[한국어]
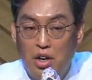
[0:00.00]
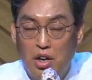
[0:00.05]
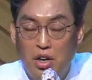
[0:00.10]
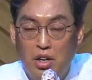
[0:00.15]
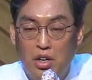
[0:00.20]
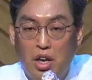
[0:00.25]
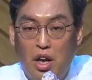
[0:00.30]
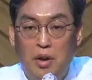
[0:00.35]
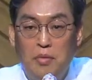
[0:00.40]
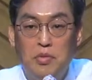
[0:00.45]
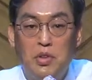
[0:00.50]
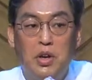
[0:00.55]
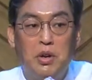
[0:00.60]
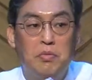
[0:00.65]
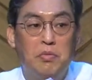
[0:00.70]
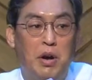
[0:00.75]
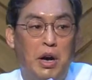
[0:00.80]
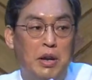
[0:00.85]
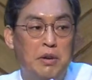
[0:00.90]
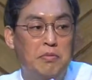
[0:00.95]
사람들이
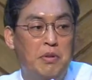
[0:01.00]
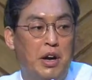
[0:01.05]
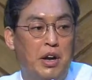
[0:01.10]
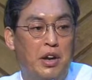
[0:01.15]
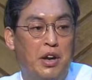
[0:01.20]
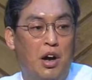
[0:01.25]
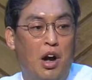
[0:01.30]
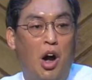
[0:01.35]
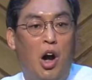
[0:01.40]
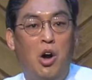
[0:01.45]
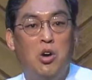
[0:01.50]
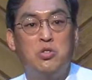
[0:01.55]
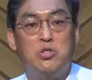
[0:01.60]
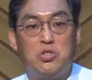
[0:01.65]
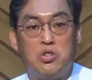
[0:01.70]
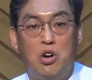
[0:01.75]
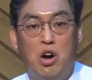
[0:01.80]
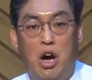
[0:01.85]
많이 말해요. 아우 저